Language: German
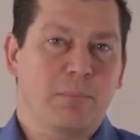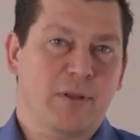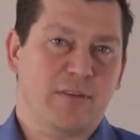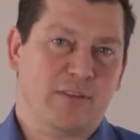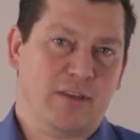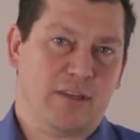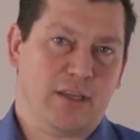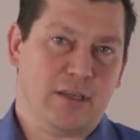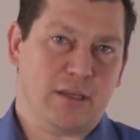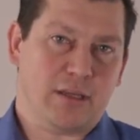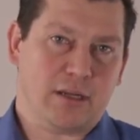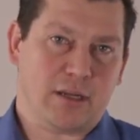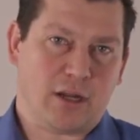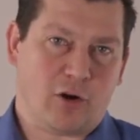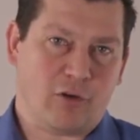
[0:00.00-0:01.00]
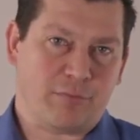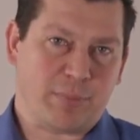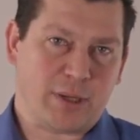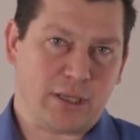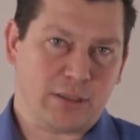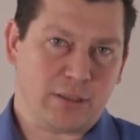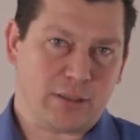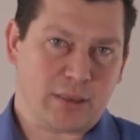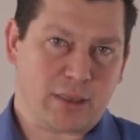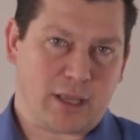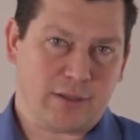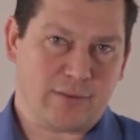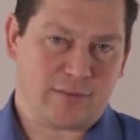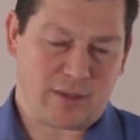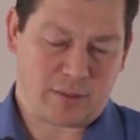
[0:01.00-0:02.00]
Man sieht hier in der Laufbahn
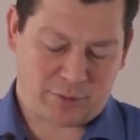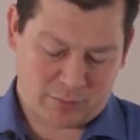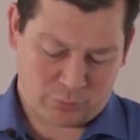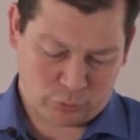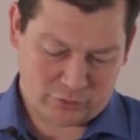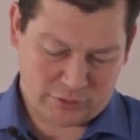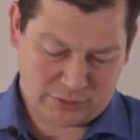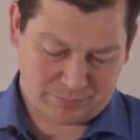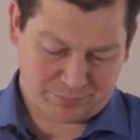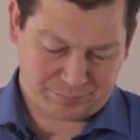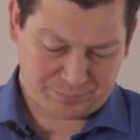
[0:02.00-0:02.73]
ein Zebramuster.